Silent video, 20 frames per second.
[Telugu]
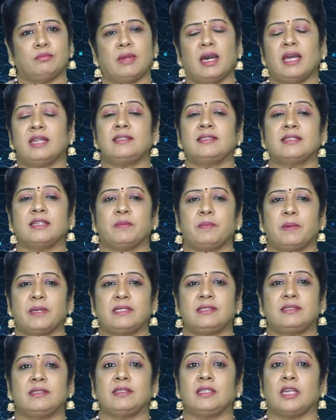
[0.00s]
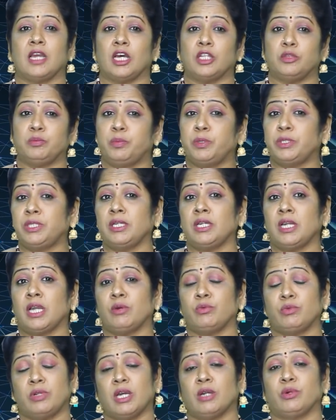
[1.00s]
మానసిక పరిస్థితి అద్భుతంగా
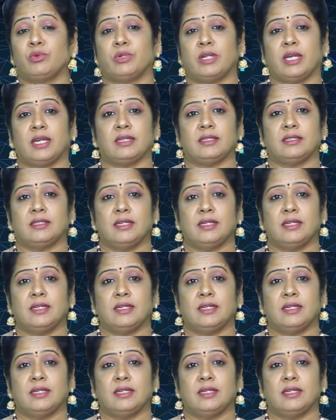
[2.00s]
ఉన్నా కూడా